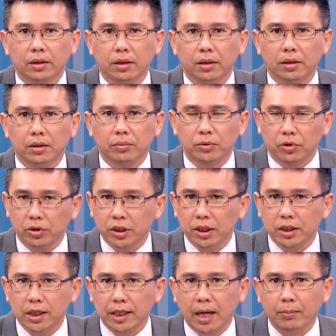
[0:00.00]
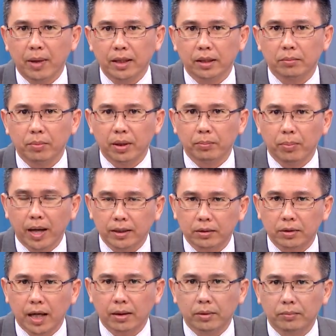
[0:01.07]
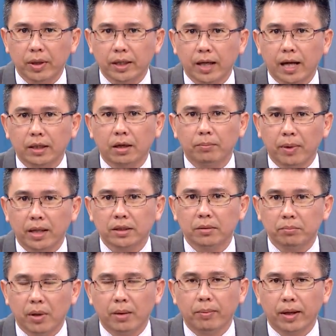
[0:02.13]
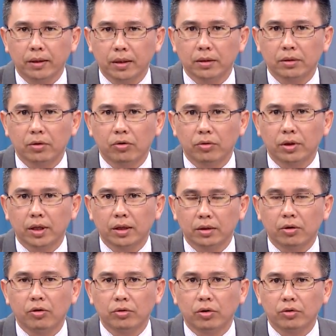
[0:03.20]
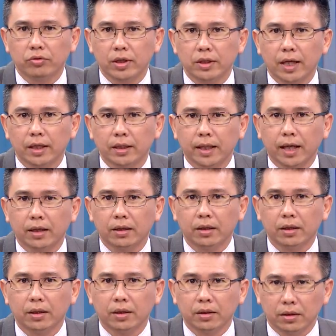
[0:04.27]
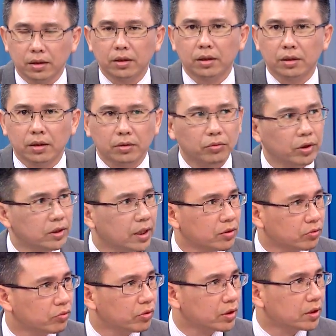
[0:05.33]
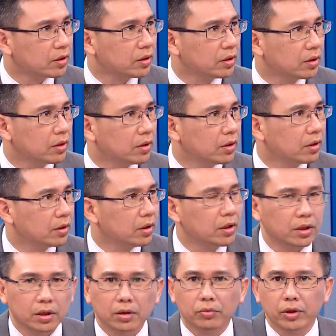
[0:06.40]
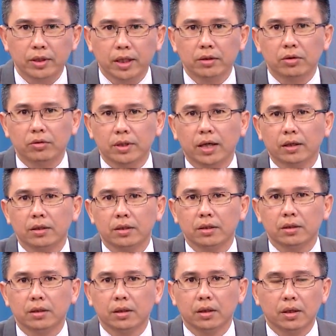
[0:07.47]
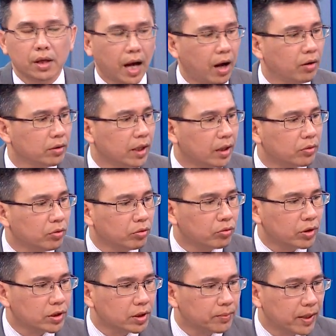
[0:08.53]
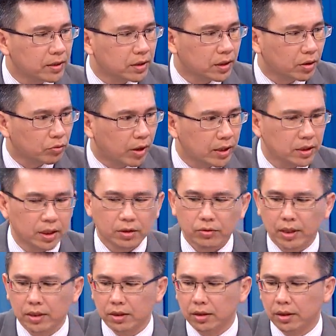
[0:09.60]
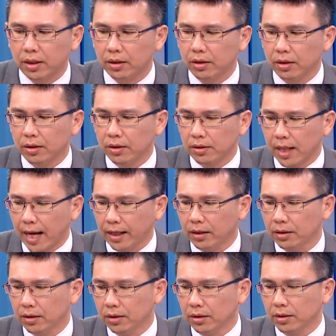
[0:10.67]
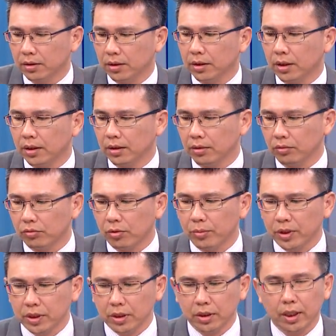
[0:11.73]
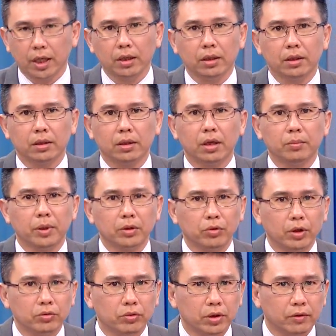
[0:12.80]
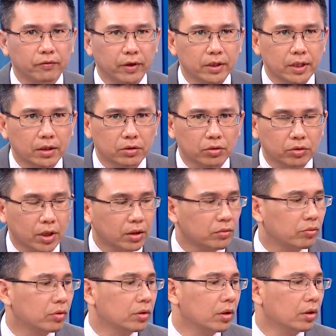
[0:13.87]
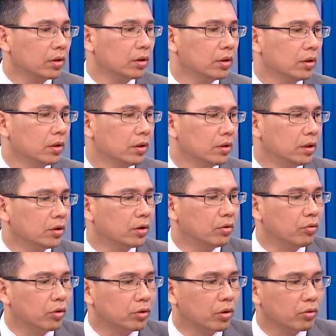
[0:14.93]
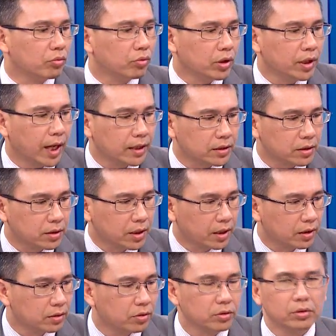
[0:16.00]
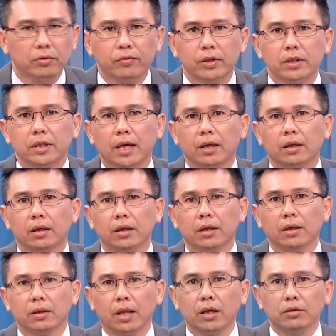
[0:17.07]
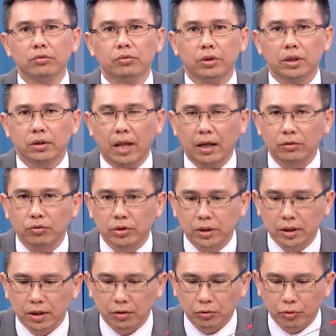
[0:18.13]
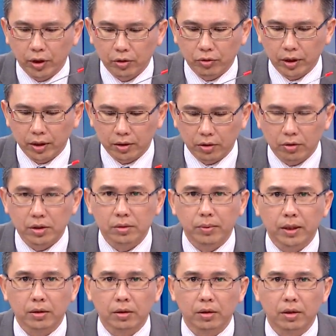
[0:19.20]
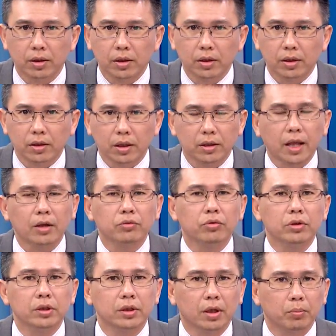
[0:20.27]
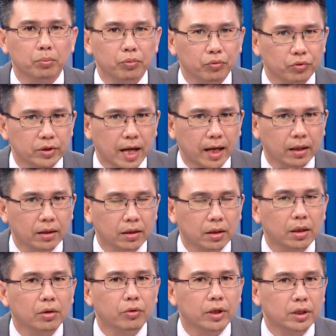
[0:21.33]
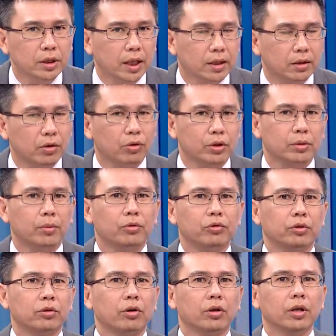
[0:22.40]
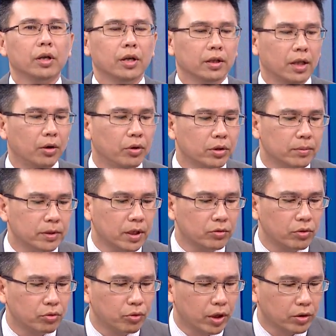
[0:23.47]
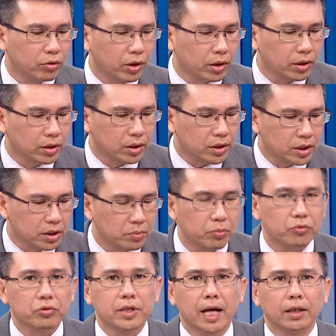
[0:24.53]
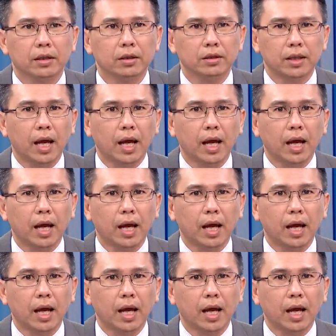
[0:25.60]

的从七千两百点被八嘎被嘎到八千八百点的空空头专家一样，你可能会再输一次，你可能会再受伤一次。好，那如果这边是一个关键转折点，来，这个我们今天特别推出一个非常重要的活动。这个活动我一开始一定要跟投资们分享，当初当做是一个回馈给投资朋友，也当做是一个补偿各位亲爱的投资们活动。那为什么叫做回馈以及补偿呢？